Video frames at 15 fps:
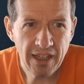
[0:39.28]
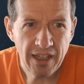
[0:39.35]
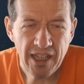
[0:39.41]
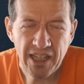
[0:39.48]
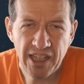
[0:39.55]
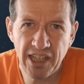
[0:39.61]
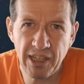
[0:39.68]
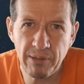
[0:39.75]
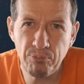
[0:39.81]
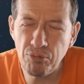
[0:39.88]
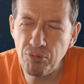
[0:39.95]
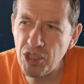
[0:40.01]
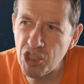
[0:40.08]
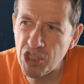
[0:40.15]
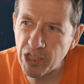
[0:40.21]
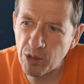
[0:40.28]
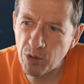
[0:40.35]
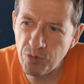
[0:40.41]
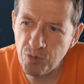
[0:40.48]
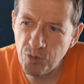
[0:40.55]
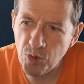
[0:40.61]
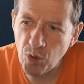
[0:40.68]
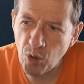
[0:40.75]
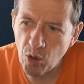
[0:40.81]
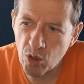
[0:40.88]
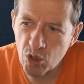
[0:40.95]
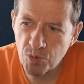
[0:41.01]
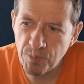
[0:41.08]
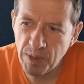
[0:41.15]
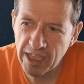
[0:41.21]
Et puis j'ai revu
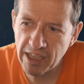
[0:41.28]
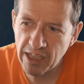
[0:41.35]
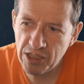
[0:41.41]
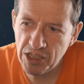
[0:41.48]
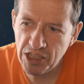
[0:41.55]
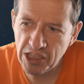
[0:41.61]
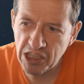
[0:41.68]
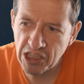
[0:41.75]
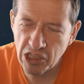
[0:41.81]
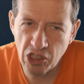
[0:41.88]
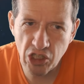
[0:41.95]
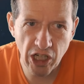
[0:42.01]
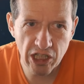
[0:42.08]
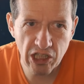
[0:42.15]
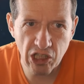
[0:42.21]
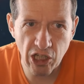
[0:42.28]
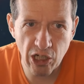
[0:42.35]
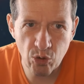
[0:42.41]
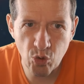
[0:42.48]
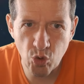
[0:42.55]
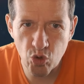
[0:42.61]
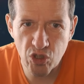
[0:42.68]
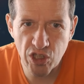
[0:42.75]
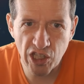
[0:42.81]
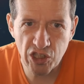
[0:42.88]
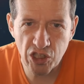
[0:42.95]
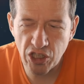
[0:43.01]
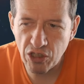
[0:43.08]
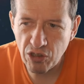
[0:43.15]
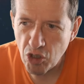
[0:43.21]
Orange Mécanique il y a quelques
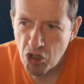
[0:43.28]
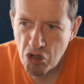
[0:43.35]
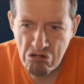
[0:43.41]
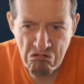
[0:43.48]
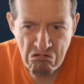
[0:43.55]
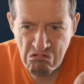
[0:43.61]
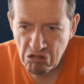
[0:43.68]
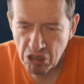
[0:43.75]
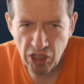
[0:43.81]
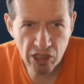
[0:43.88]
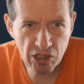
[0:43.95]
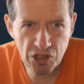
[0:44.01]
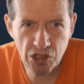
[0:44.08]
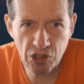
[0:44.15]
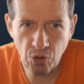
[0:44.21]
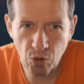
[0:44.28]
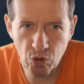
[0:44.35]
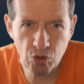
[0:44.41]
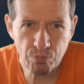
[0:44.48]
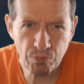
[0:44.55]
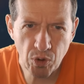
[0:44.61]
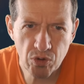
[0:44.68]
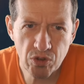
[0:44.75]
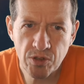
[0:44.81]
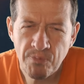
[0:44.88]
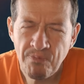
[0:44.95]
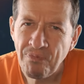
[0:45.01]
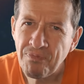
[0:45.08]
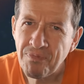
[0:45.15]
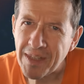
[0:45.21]
années, 5-6 ans je pense,
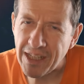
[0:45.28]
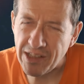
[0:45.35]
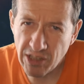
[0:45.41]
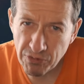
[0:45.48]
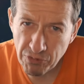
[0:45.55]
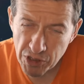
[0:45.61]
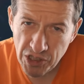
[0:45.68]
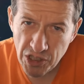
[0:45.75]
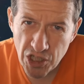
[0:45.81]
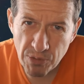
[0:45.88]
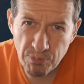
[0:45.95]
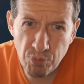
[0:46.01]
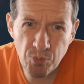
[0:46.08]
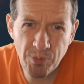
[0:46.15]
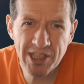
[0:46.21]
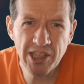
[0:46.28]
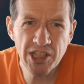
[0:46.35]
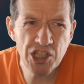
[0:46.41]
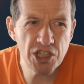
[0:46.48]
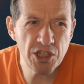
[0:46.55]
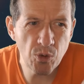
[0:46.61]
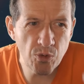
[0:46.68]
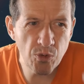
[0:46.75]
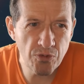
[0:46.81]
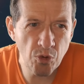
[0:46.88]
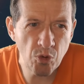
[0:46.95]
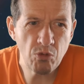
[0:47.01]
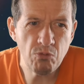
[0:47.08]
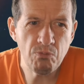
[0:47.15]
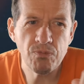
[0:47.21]
et cette fois-ci j'ai pu m'attacher au
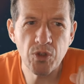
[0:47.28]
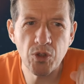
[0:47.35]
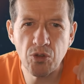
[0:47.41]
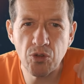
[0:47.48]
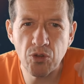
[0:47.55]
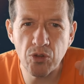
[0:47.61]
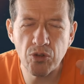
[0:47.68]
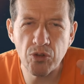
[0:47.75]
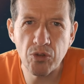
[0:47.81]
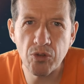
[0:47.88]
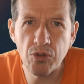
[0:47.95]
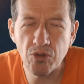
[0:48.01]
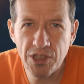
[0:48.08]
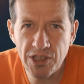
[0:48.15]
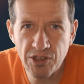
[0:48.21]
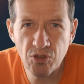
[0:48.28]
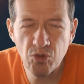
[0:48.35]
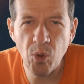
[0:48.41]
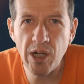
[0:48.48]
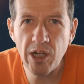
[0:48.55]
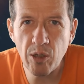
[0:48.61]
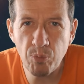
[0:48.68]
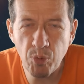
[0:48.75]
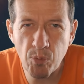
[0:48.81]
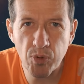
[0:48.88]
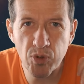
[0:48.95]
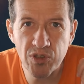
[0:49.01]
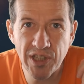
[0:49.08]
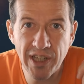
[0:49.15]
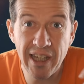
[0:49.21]
fond que l'histoire
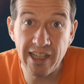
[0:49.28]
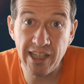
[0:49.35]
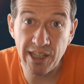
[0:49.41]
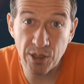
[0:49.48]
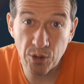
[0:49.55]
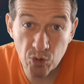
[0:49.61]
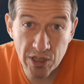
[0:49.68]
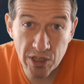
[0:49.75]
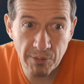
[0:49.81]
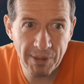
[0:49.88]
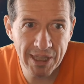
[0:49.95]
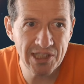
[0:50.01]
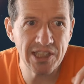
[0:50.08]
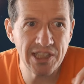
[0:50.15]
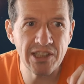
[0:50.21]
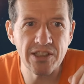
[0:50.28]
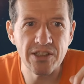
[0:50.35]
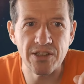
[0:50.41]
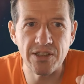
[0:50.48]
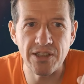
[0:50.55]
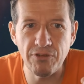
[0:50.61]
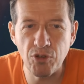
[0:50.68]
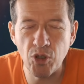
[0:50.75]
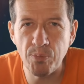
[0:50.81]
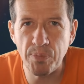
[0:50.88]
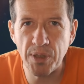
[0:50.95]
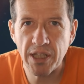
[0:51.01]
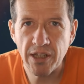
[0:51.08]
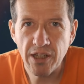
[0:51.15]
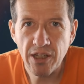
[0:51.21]
proposait et aux thématiques
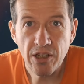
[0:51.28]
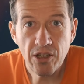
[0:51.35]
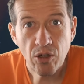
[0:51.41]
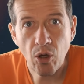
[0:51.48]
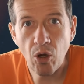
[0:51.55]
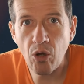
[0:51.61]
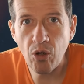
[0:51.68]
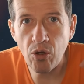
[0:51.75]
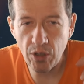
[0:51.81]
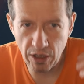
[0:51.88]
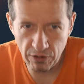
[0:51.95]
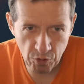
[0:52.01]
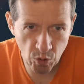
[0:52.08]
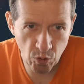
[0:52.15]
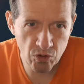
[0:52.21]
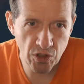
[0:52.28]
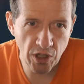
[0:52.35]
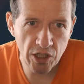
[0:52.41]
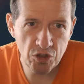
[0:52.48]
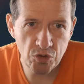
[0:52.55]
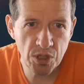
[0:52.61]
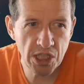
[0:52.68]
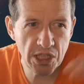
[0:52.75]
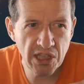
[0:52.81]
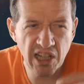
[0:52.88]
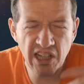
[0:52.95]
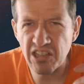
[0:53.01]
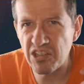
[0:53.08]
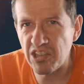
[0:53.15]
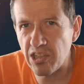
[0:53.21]
développées. Euh, la violence gratuite,
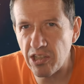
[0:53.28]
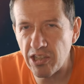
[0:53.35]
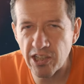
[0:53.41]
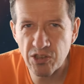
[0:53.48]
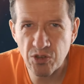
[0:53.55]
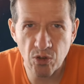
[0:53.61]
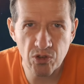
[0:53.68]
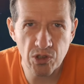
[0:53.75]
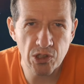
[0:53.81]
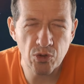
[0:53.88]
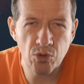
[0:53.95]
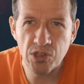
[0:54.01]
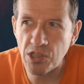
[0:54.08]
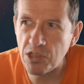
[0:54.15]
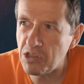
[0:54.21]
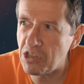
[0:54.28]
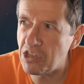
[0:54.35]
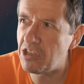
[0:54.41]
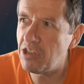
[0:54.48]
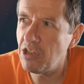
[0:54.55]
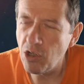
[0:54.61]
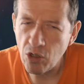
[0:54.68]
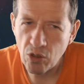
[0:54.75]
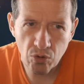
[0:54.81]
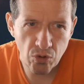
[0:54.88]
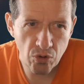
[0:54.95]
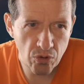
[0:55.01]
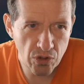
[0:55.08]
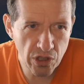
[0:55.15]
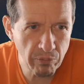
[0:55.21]
la déliquescence des sociétés,
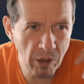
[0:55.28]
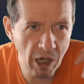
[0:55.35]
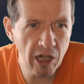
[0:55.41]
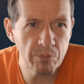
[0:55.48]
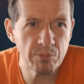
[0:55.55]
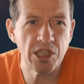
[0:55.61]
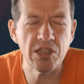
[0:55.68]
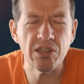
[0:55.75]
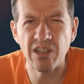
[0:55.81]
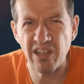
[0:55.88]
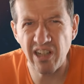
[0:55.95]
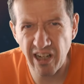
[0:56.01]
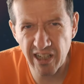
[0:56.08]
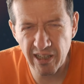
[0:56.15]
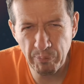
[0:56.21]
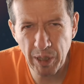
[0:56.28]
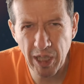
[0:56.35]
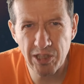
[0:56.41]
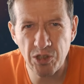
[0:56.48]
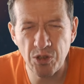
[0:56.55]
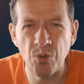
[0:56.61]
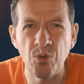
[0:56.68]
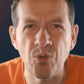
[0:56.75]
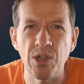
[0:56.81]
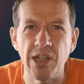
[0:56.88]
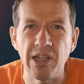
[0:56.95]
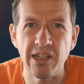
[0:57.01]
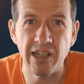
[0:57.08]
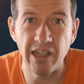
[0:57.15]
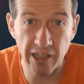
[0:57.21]
le libre arbitre, la répression,
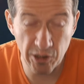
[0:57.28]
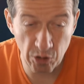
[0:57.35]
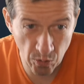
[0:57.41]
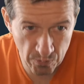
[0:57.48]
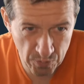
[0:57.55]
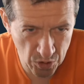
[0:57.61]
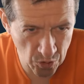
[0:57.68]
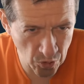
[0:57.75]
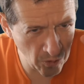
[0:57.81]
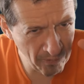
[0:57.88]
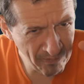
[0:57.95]
la rédemption.